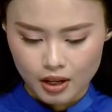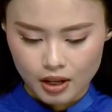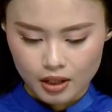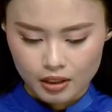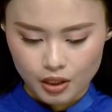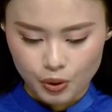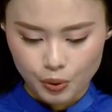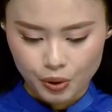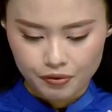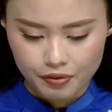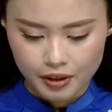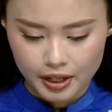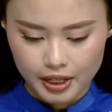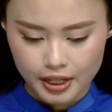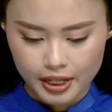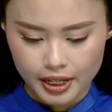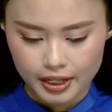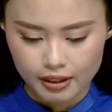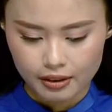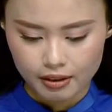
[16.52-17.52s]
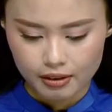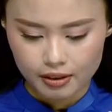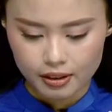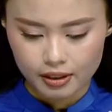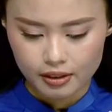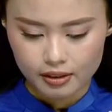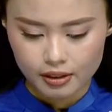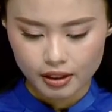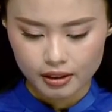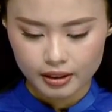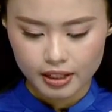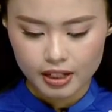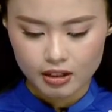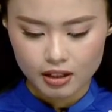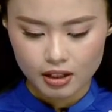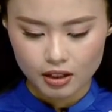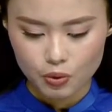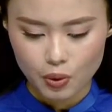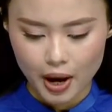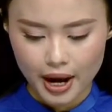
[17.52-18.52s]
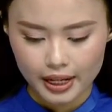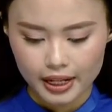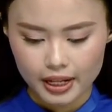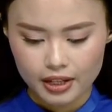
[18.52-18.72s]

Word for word: Thưa quý vị, hiện tượng những thời tiết cực đoan